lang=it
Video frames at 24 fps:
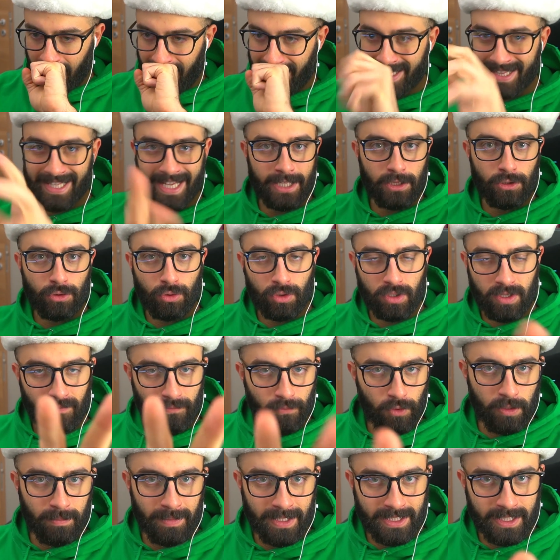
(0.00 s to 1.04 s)
ha detto che
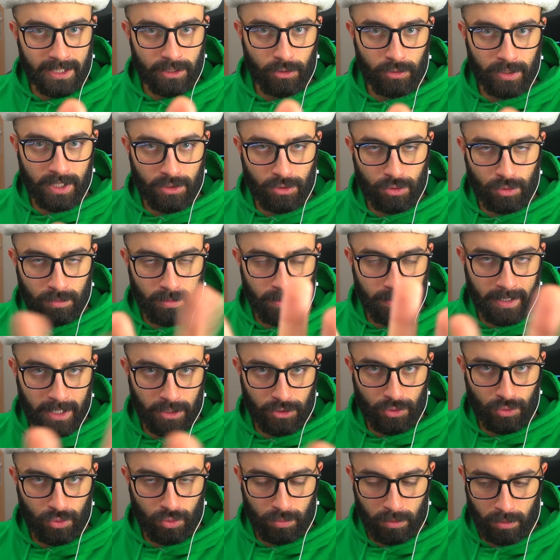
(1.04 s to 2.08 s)
voi mettete adesso un mi
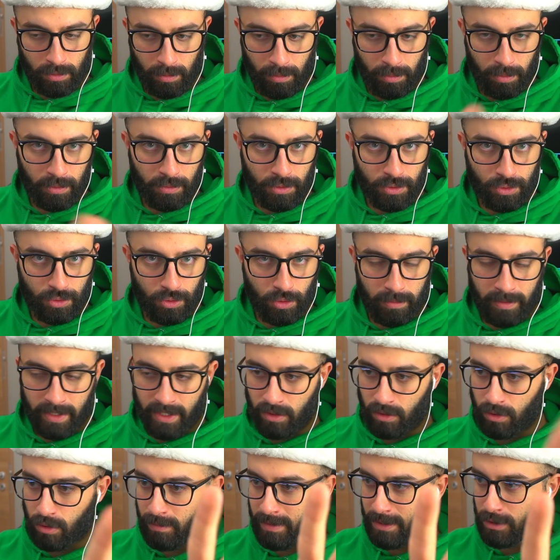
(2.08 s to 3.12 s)
piace subito proprio in questo
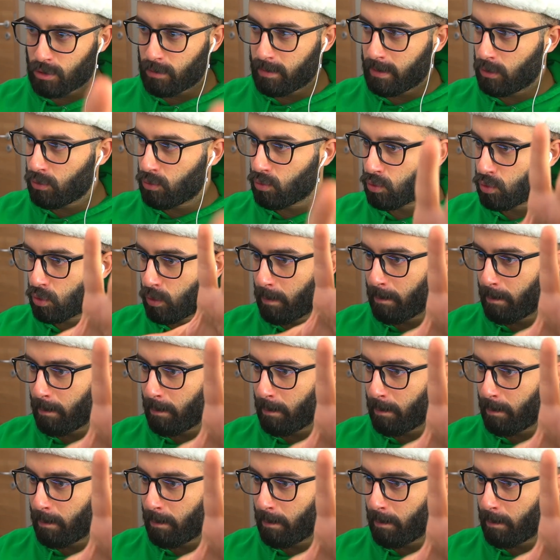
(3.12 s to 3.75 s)
momento, ma soprattutto